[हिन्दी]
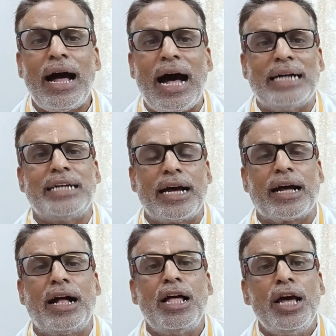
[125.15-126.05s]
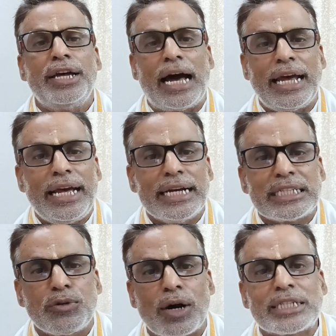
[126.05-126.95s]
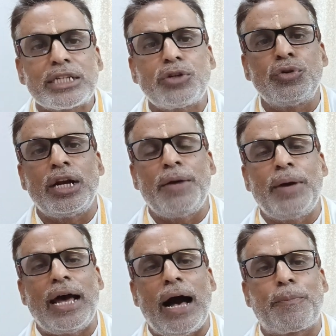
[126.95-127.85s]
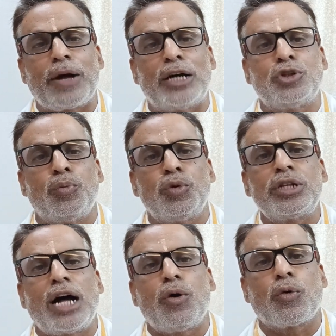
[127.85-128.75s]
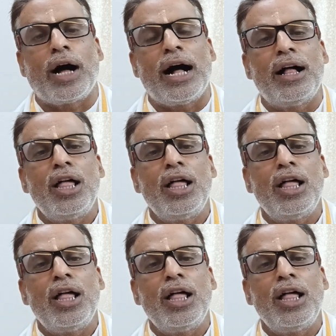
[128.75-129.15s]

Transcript: आ जाएगा यानी इस वर्ष कुंडली में आपका जो मुंथा होगा